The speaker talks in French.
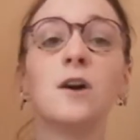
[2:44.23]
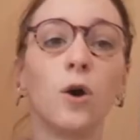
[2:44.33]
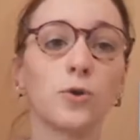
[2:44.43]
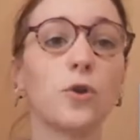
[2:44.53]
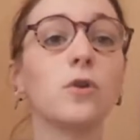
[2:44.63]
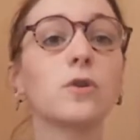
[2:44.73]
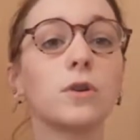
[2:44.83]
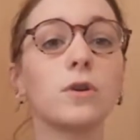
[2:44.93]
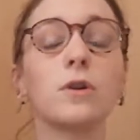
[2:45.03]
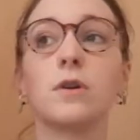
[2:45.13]
en tant
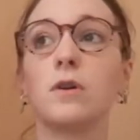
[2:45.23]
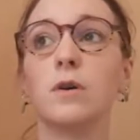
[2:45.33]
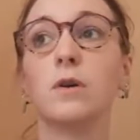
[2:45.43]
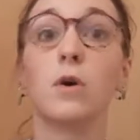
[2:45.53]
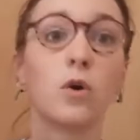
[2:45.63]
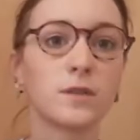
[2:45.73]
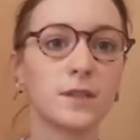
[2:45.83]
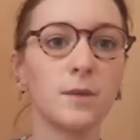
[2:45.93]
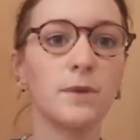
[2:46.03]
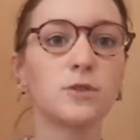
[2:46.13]

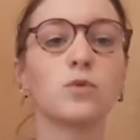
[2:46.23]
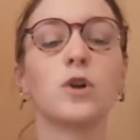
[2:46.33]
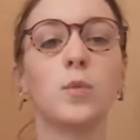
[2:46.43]
qu'ancienne maison.